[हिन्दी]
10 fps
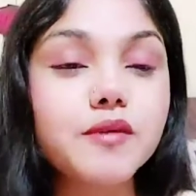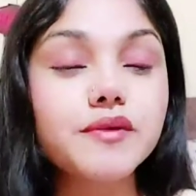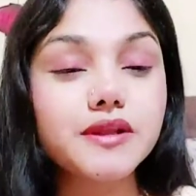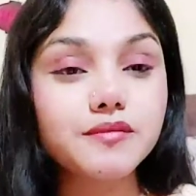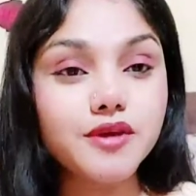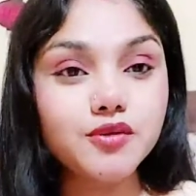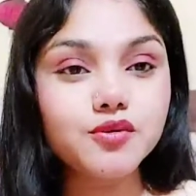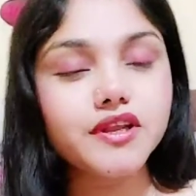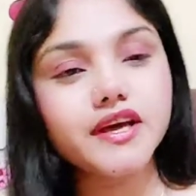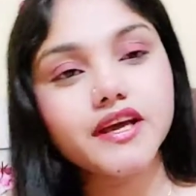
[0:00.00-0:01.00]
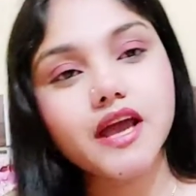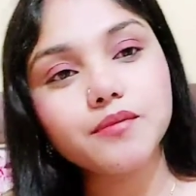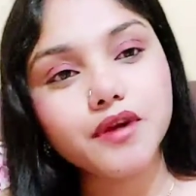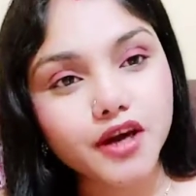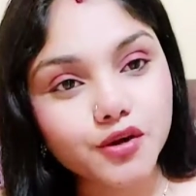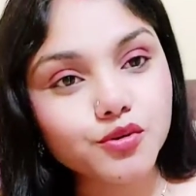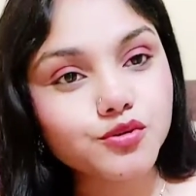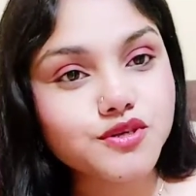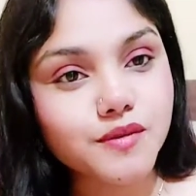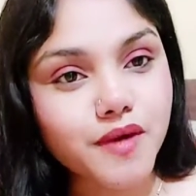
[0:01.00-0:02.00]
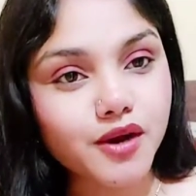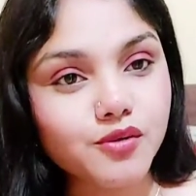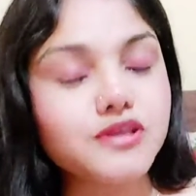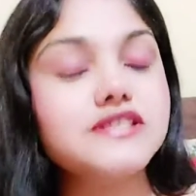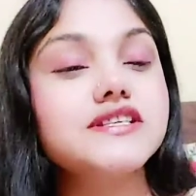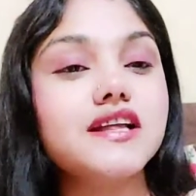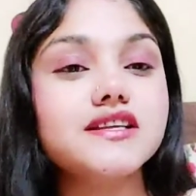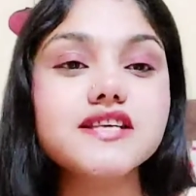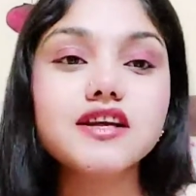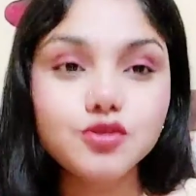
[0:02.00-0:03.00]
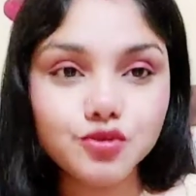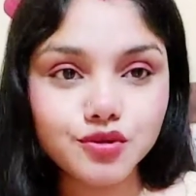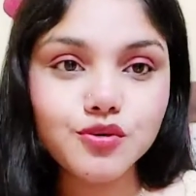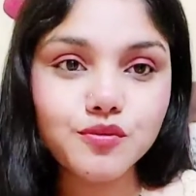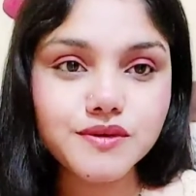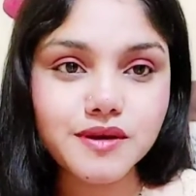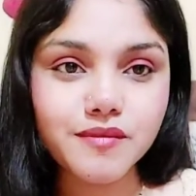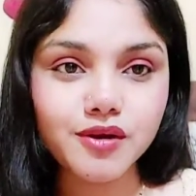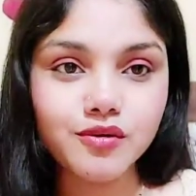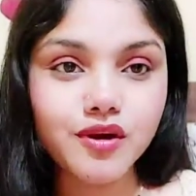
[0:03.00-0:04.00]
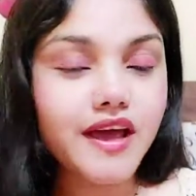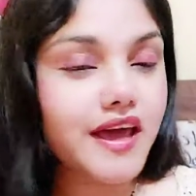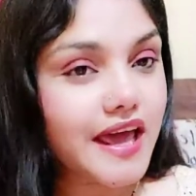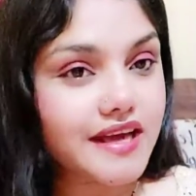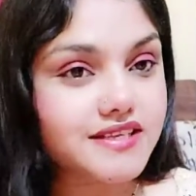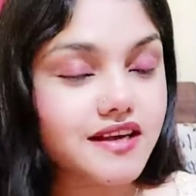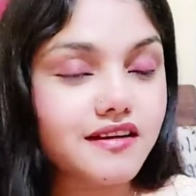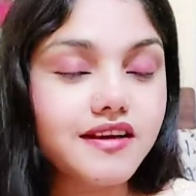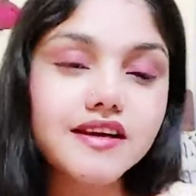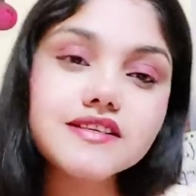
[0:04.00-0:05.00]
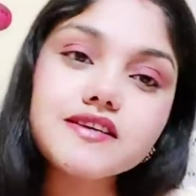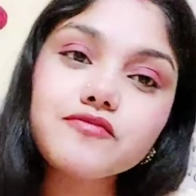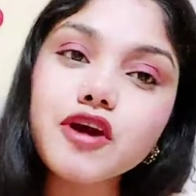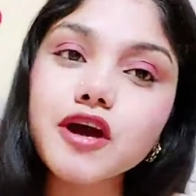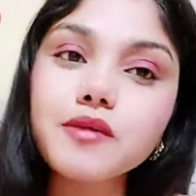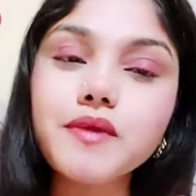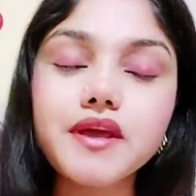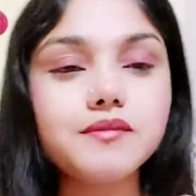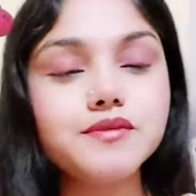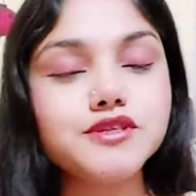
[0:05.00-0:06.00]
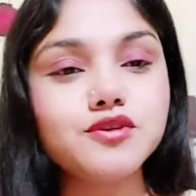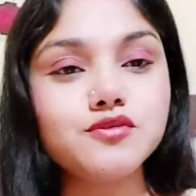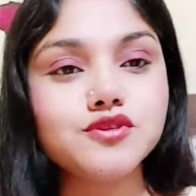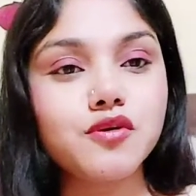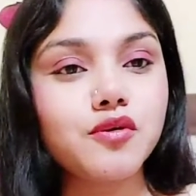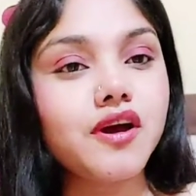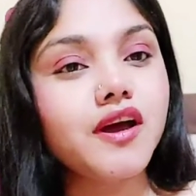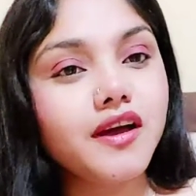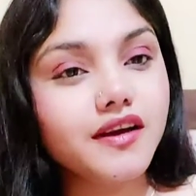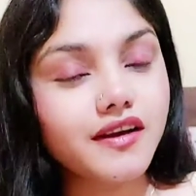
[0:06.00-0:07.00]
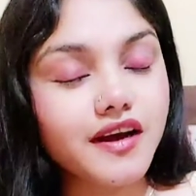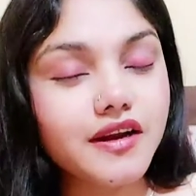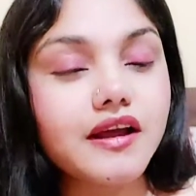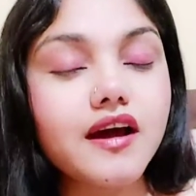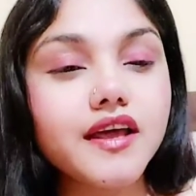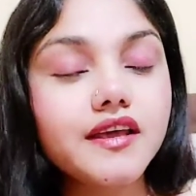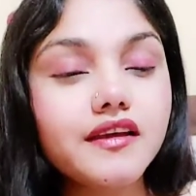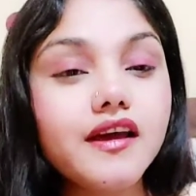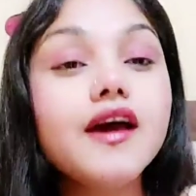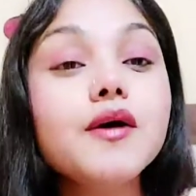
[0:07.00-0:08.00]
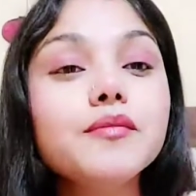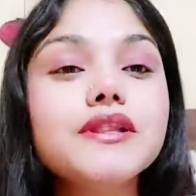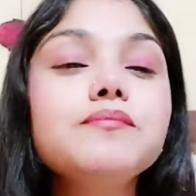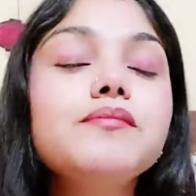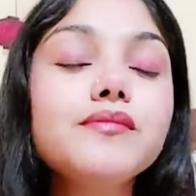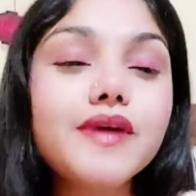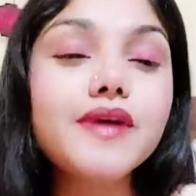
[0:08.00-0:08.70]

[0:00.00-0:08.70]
का मतलब ये होता है कि आप घर को तो संभालो ही साथ ही साथ खुद को भी संभालो ऐसा नहीं है कि सिर्फ घर में ही बिजी हो जाओ घर का ही मतलब